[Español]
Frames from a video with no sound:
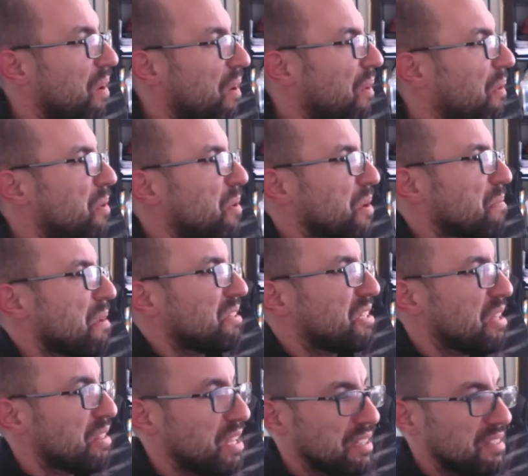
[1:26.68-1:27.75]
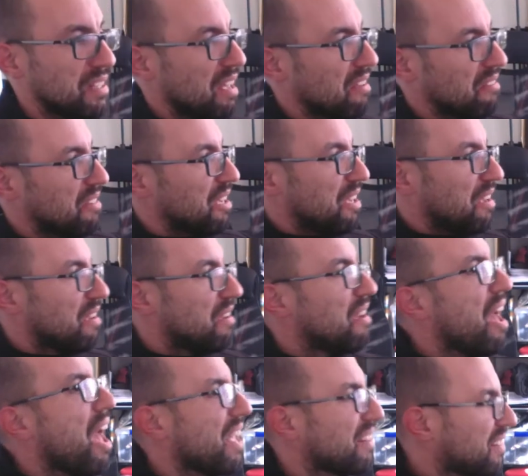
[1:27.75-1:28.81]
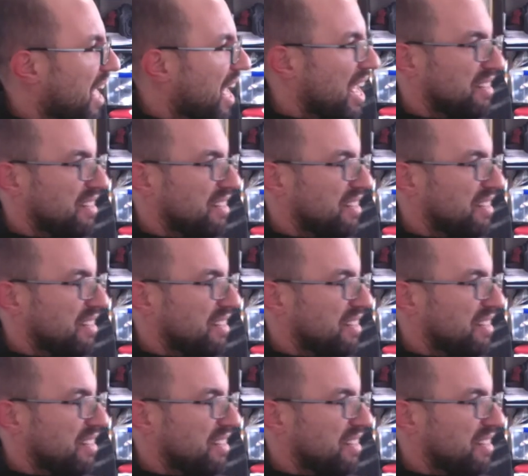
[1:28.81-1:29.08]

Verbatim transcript: un romanticista. Esta